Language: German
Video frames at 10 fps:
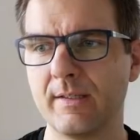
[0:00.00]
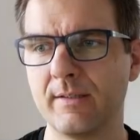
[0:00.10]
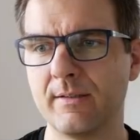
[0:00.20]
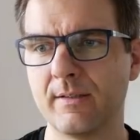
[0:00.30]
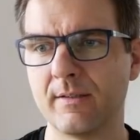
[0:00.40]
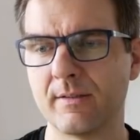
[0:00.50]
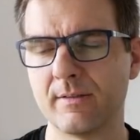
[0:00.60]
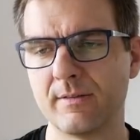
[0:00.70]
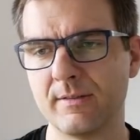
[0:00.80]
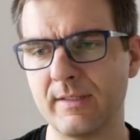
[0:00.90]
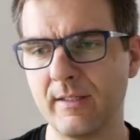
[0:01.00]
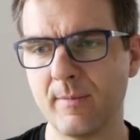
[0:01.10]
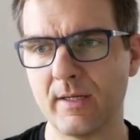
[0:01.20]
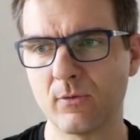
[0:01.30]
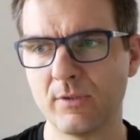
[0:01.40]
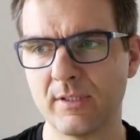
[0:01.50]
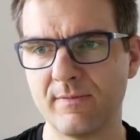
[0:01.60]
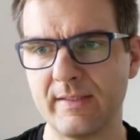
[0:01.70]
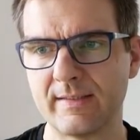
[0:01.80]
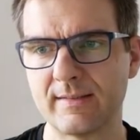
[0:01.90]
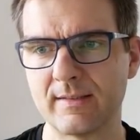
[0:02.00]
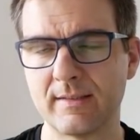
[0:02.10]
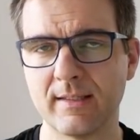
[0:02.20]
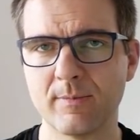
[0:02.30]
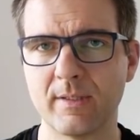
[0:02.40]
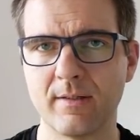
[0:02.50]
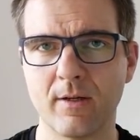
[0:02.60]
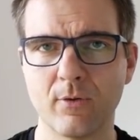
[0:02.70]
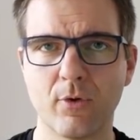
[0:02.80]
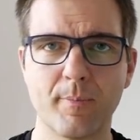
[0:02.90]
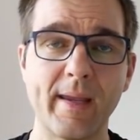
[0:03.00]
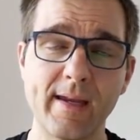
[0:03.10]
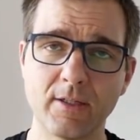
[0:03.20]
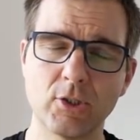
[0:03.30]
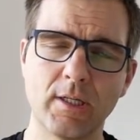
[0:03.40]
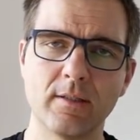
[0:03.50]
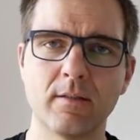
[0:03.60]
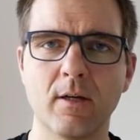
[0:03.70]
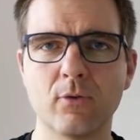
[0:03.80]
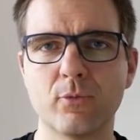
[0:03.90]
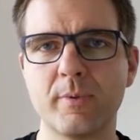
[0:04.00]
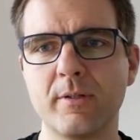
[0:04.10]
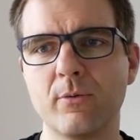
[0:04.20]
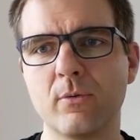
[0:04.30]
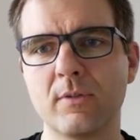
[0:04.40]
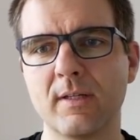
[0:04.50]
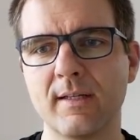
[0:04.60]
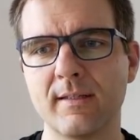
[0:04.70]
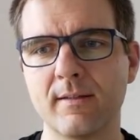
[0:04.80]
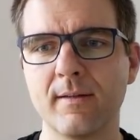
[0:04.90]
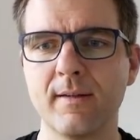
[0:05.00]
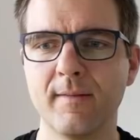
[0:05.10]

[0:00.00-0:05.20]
in äh, Dänemark unterwegs, äh, dass mir dann auch noch bei eingeschalteten Autopilot ein